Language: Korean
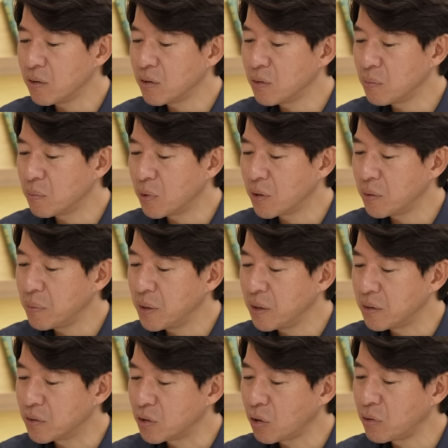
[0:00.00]
이거는
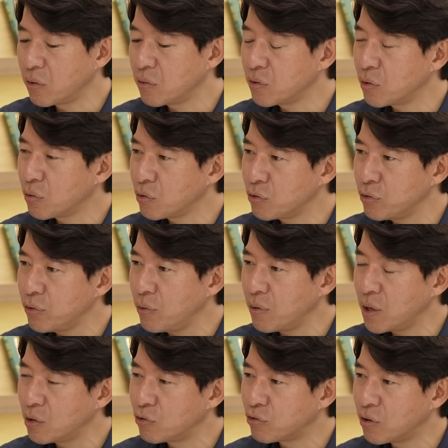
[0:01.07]
뭐냐면 전형적으로 수요가